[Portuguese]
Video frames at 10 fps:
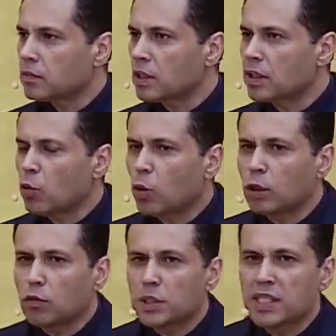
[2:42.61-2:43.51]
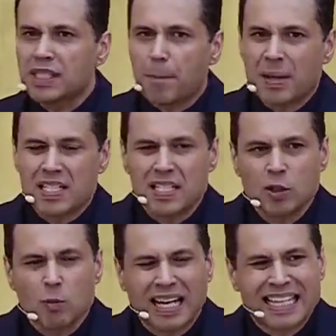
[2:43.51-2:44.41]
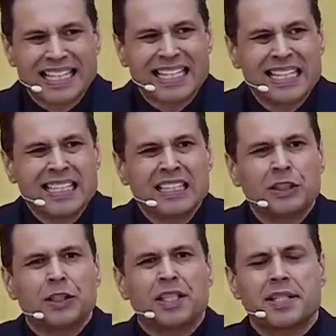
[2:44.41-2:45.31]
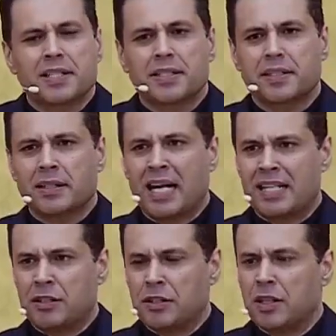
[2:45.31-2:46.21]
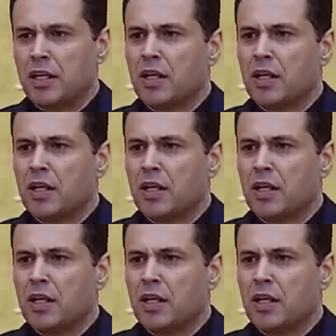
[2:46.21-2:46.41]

Então, quando você está passando uma grande necessidade,